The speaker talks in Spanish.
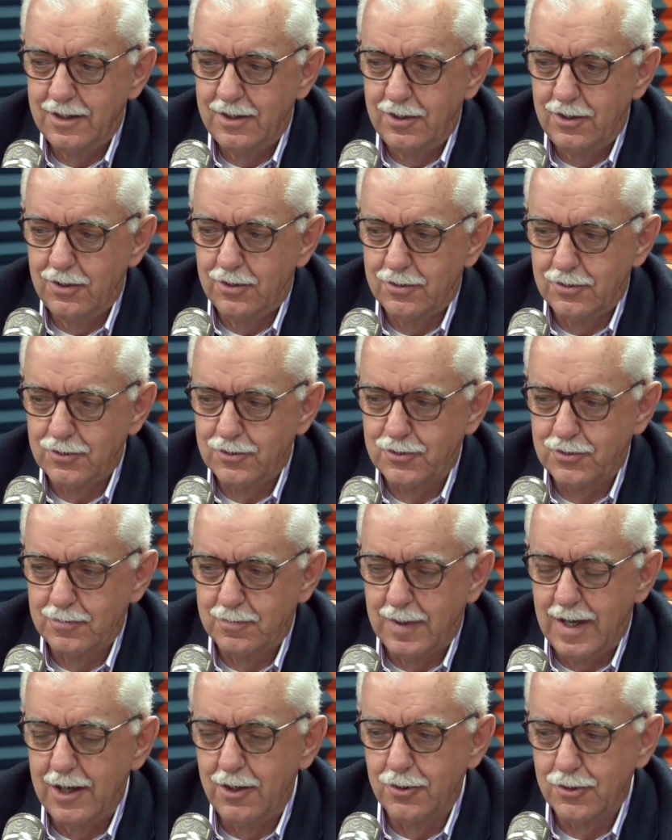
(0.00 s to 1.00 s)
los
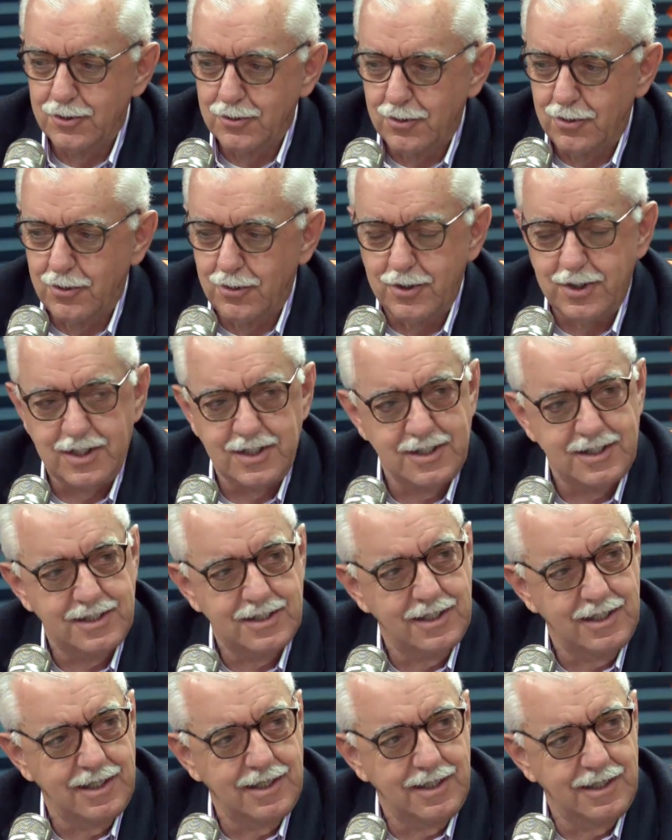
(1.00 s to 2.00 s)
malos
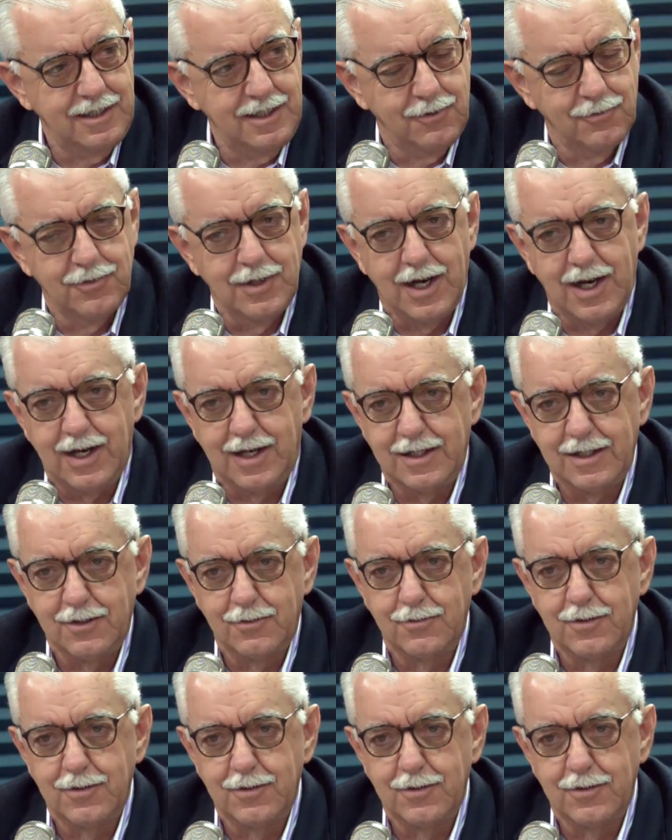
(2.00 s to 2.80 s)
dolores eh, de una,